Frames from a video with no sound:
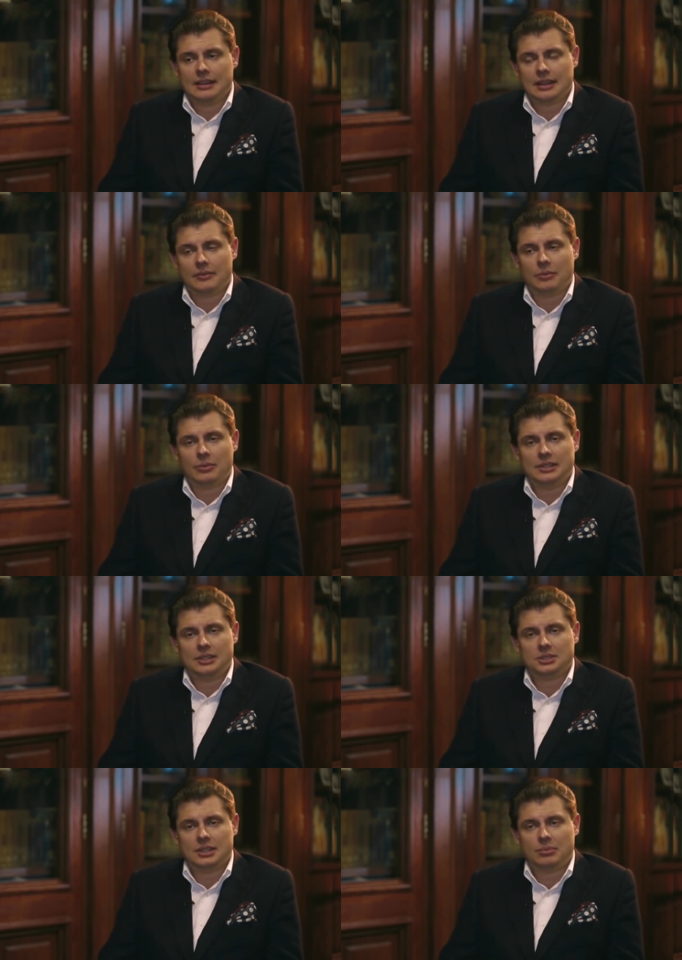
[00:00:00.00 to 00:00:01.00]
Я была
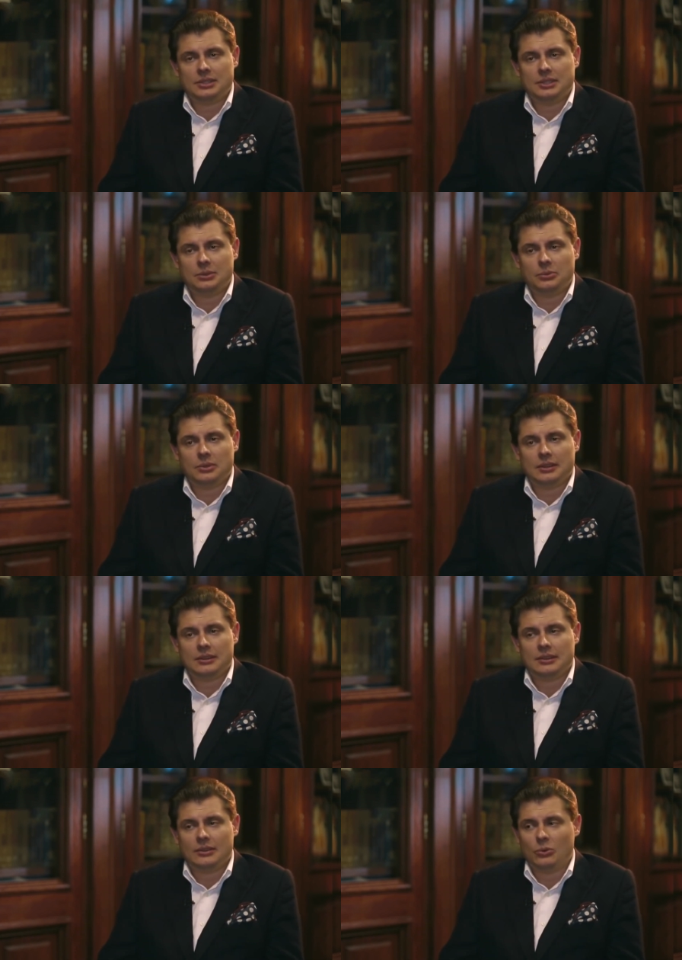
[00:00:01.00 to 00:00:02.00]
политическая
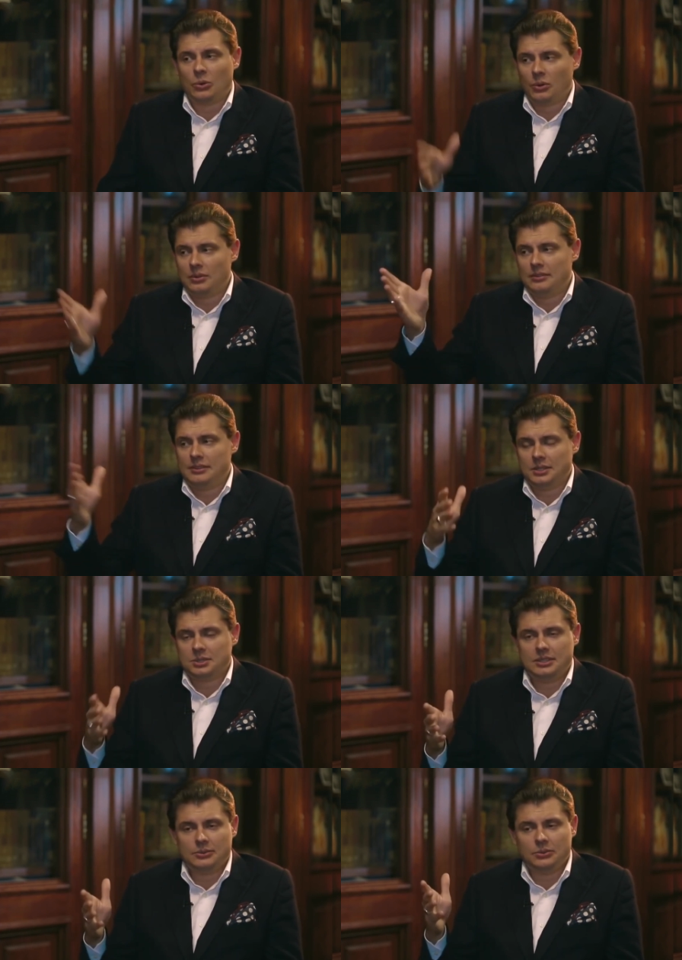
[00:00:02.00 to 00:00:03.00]
проститутка, урод и
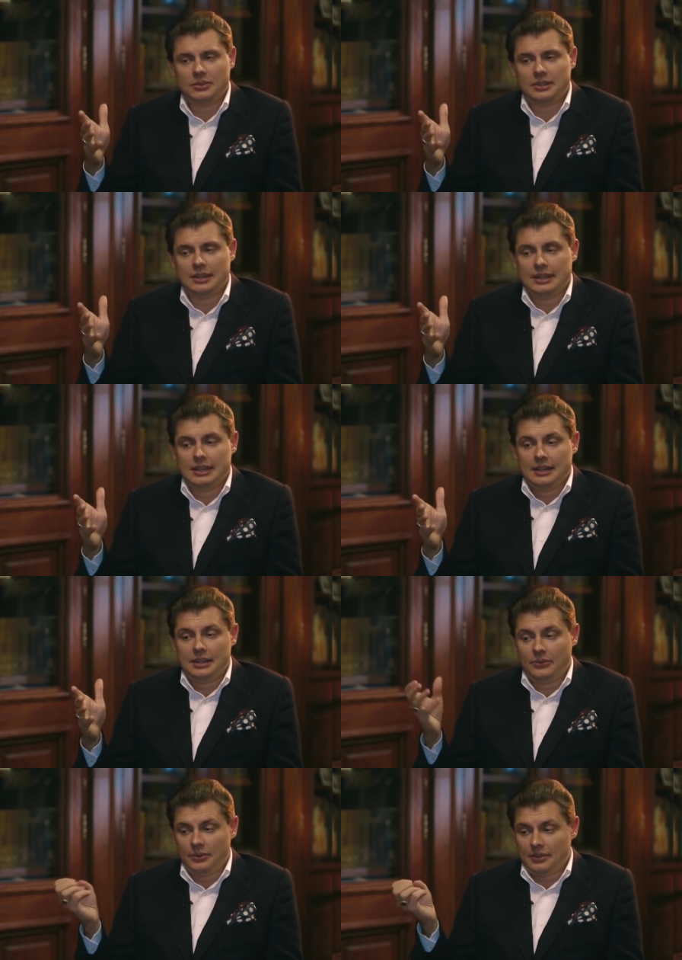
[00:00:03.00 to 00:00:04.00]
внешний, и внутренний.
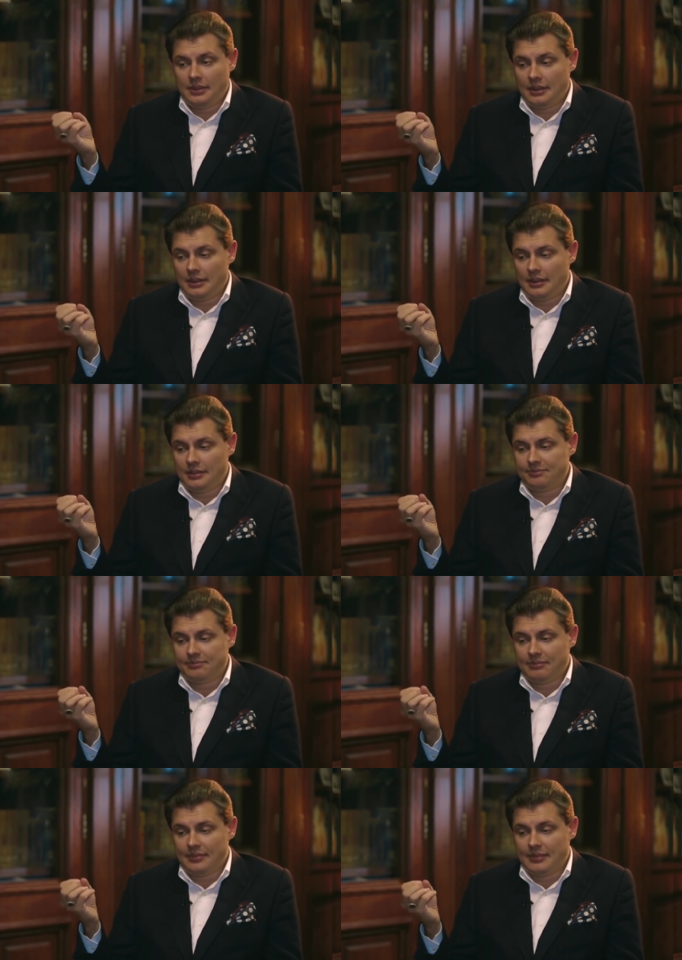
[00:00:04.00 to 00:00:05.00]
И вот, э,
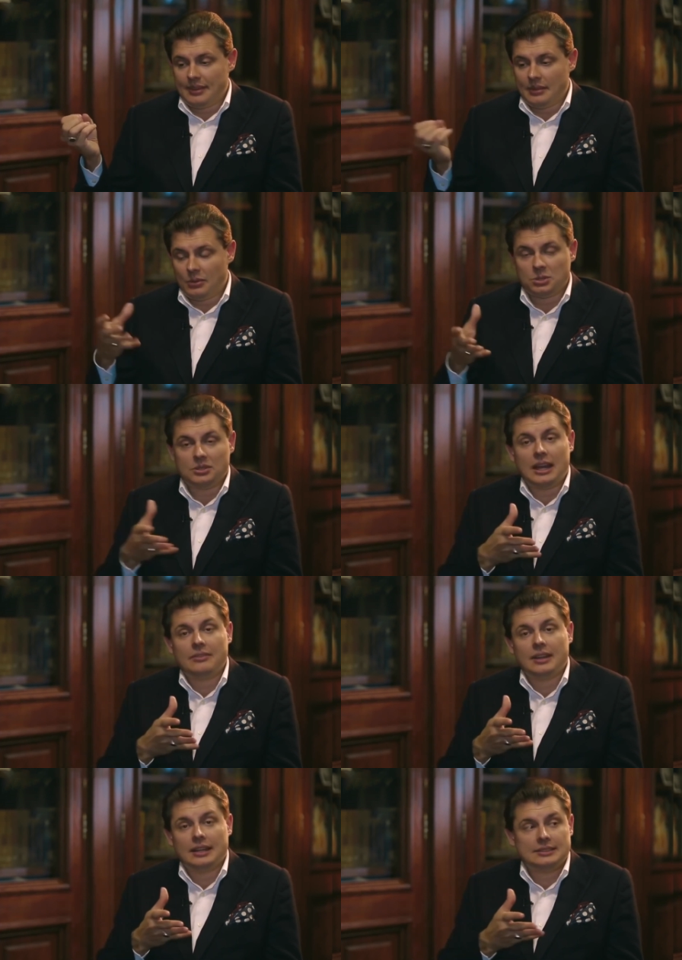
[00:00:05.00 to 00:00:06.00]
ну что,
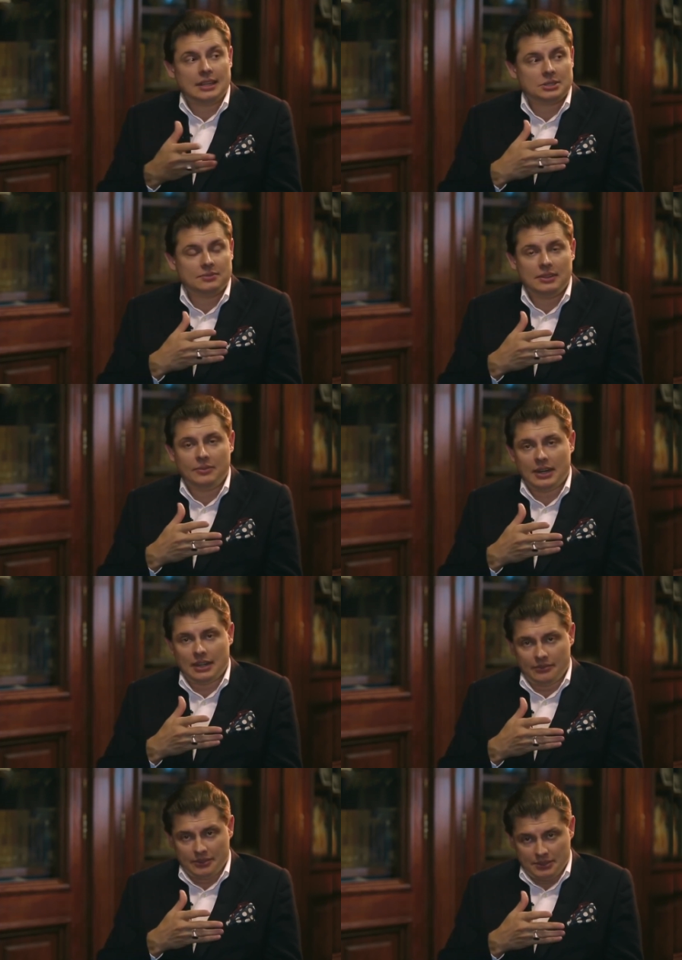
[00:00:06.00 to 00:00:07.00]
дай власть нашим
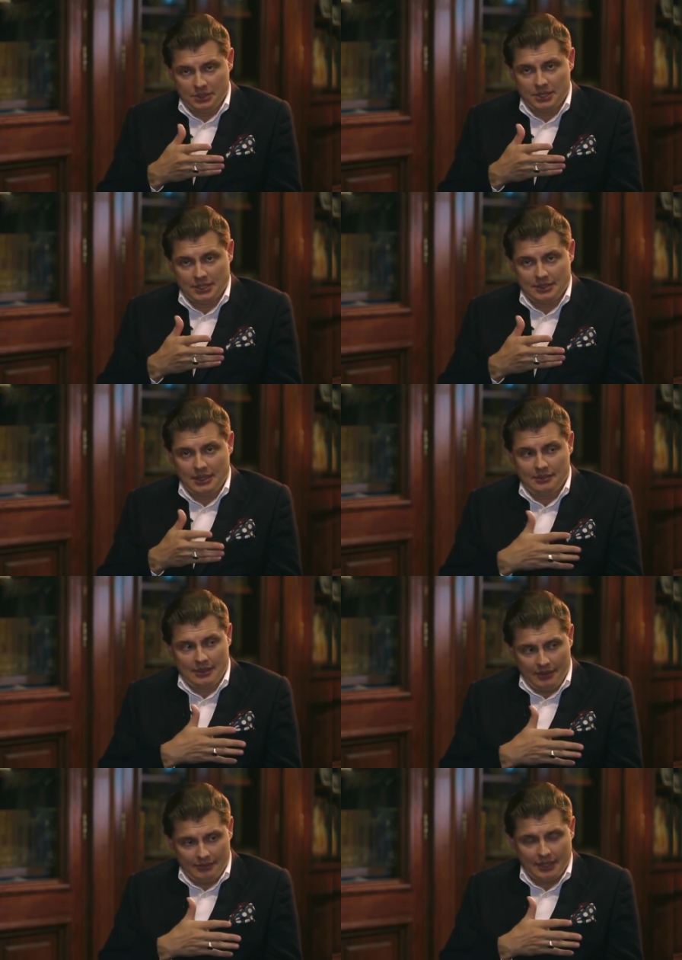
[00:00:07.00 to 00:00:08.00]
либералам вот сейчас, да,
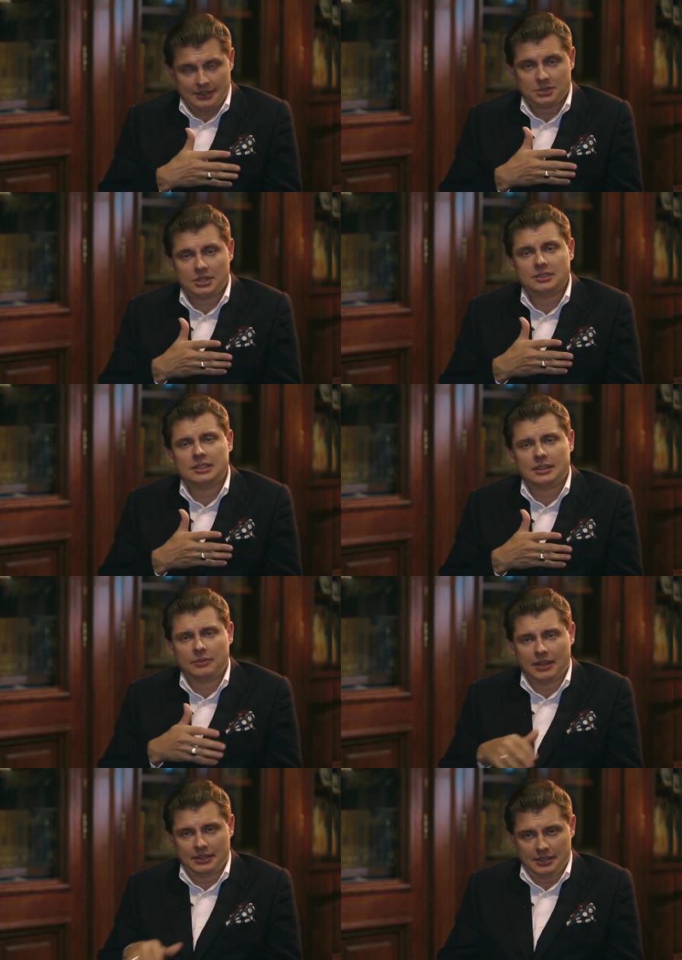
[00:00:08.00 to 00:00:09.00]
дай им власть, они же
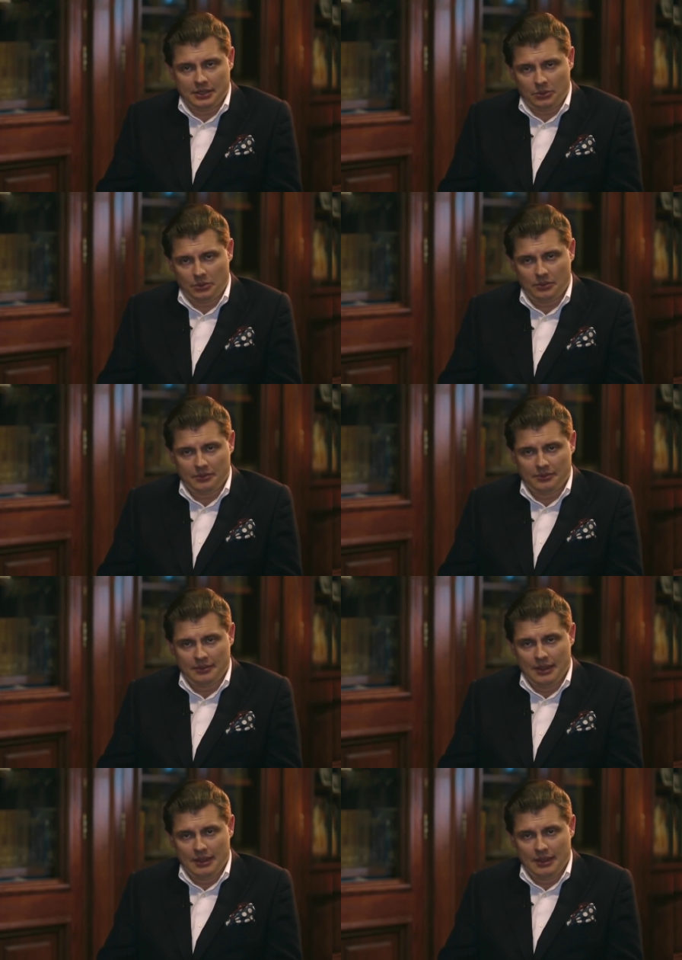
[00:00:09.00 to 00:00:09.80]
консервные банки не откроют.